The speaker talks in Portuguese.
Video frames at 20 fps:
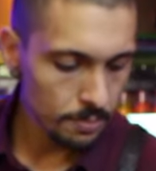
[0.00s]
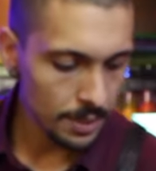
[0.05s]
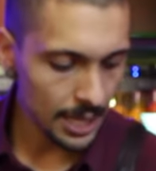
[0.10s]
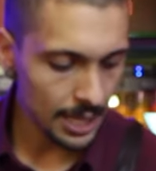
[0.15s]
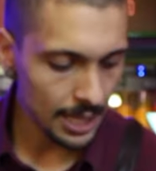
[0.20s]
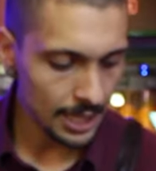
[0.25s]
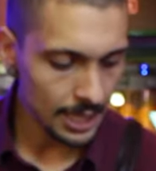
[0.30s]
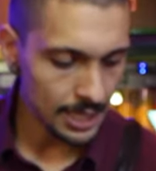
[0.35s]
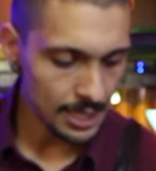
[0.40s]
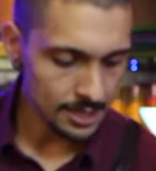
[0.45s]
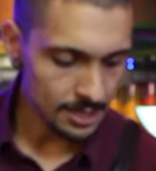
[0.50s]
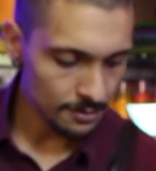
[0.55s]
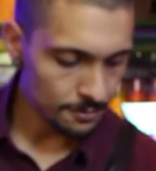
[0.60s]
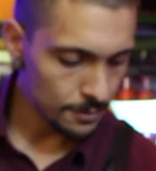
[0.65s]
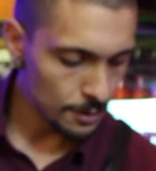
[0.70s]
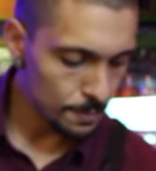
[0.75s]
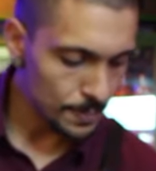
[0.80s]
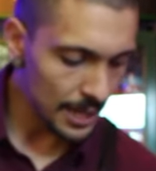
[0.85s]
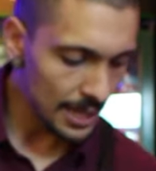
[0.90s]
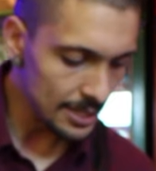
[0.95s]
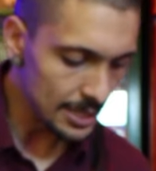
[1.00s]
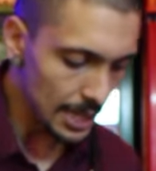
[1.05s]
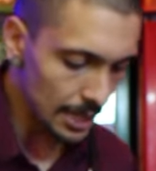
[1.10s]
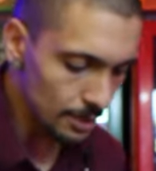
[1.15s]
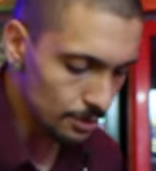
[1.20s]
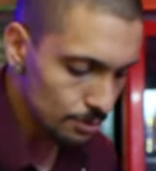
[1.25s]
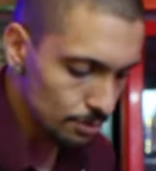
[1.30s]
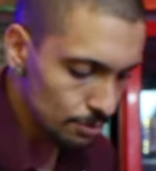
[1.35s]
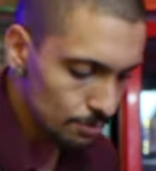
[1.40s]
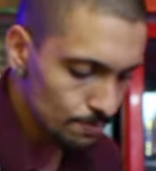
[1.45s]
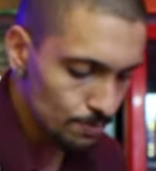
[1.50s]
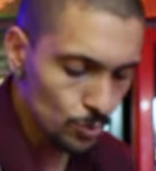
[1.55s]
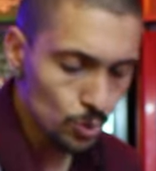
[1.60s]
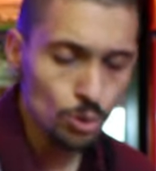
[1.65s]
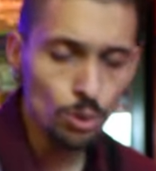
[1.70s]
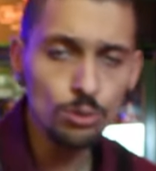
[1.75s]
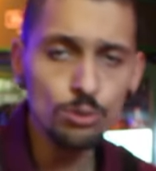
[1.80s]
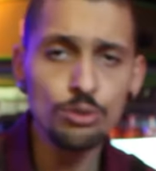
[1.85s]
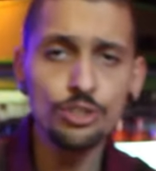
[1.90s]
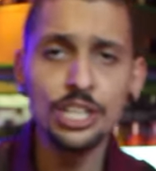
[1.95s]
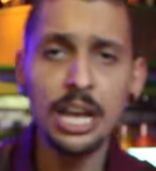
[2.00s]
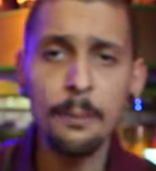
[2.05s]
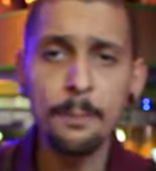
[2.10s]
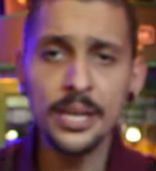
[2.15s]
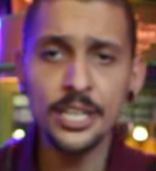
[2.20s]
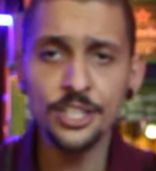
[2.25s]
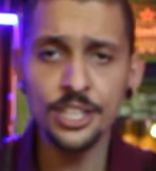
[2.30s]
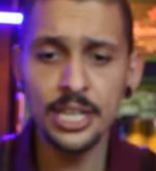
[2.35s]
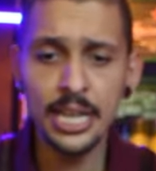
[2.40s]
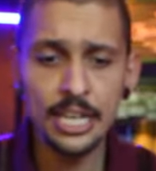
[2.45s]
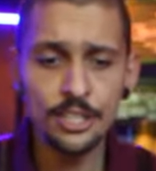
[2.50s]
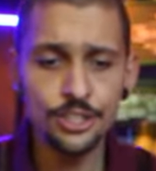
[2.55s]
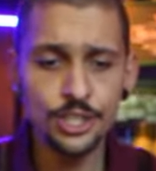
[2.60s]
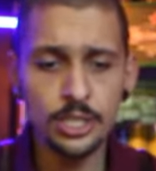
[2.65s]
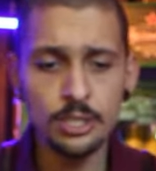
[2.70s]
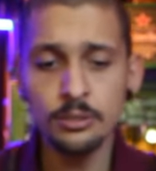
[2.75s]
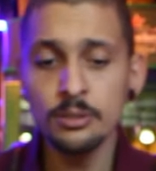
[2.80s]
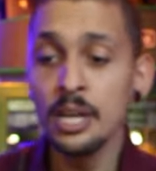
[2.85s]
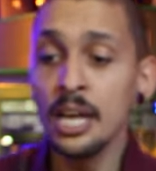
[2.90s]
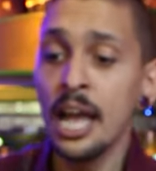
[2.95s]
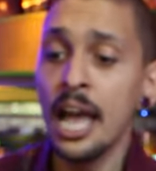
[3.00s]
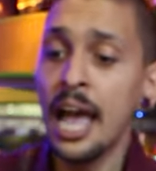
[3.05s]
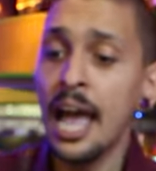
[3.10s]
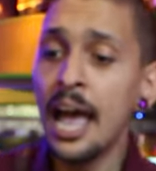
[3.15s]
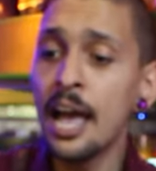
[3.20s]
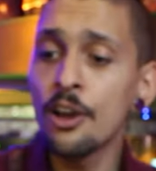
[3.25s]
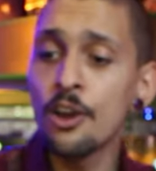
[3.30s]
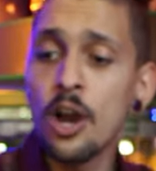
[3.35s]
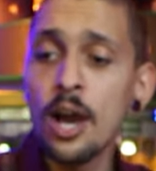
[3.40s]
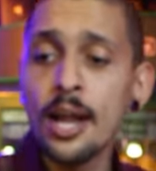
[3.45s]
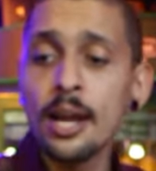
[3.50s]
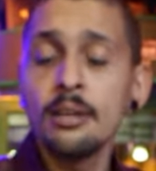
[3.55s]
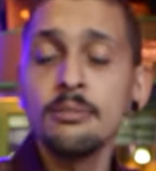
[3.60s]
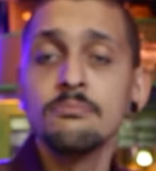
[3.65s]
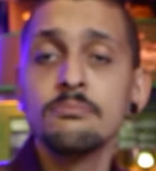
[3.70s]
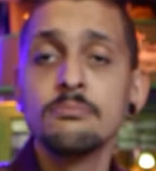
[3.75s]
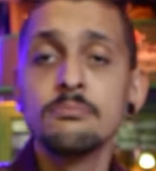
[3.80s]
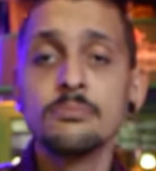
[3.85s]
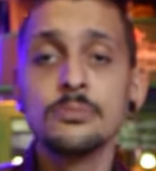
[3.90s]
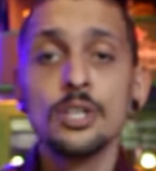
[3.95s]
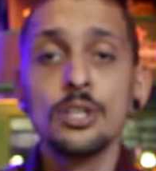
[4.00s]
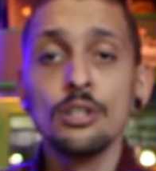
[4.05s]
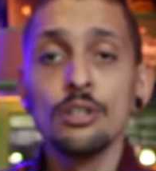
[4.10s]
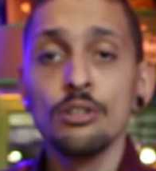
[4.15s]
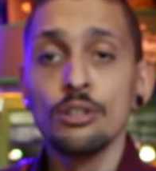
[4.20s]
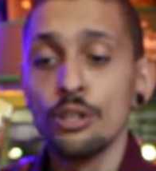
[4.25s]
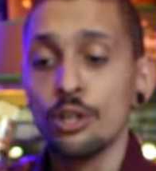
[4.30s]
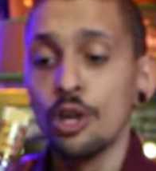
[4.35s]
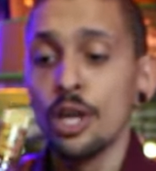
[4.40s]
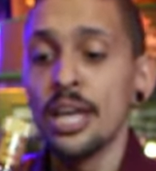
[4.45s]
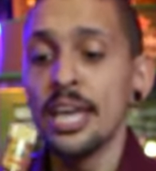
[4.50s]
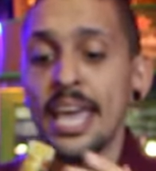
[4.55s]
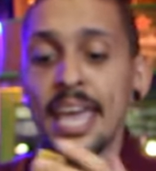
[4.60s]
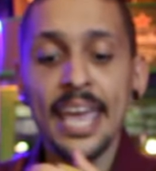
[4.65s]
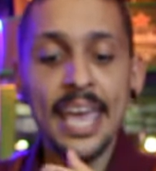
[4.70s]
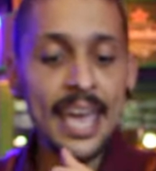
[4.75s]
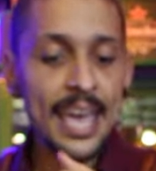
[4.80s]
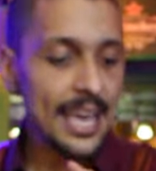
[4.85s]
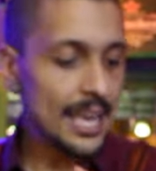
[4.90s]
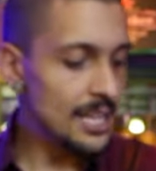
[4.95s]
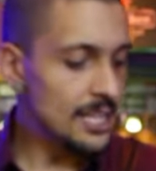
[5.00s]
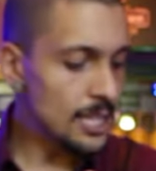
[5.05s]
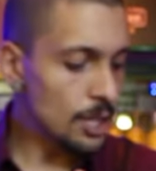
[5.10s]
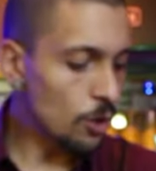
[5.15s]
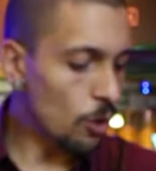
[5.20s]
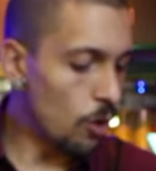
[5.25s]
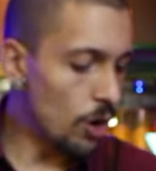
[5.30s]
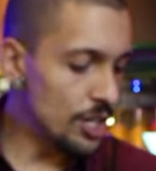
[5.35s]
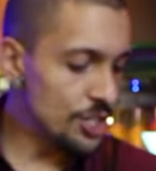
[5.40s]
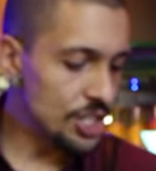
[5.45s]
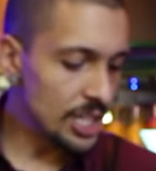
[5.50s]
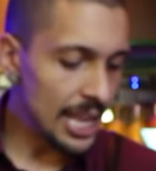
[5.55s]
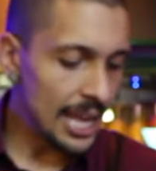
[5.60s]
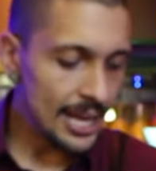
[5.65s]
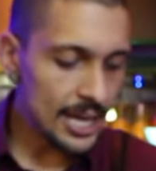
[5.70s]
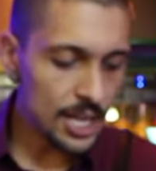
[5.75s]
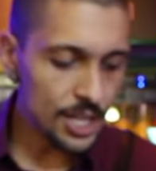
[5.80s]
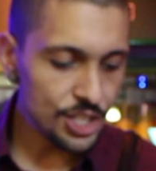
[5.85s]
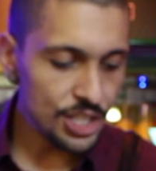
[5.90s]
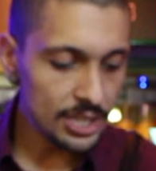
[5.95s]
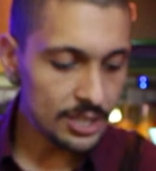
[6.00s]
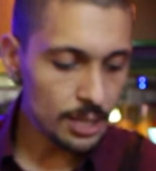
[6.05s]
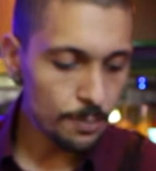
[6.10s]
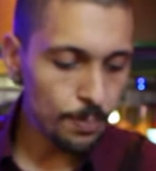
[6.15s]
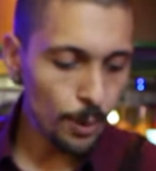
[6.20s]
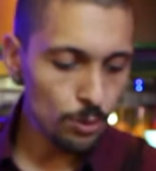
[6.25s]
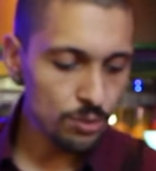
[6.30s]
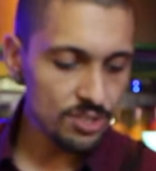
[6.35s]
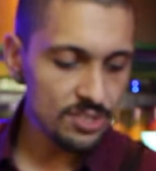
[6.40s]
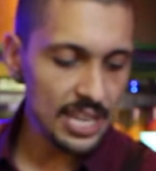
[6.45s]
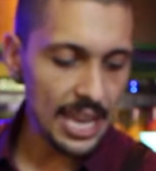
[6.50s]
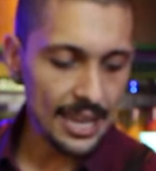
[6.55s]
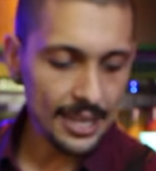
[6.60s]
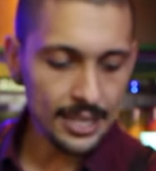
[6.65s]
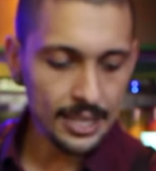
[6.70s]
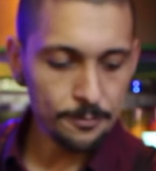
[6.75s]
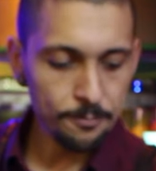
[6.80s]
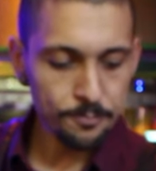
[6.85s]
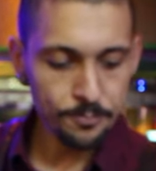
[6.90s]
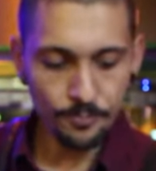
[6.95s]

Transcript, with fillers: Beleza, foi pra dentro. Tudo já bem geladinho. Agora é licor de laranja triple sec.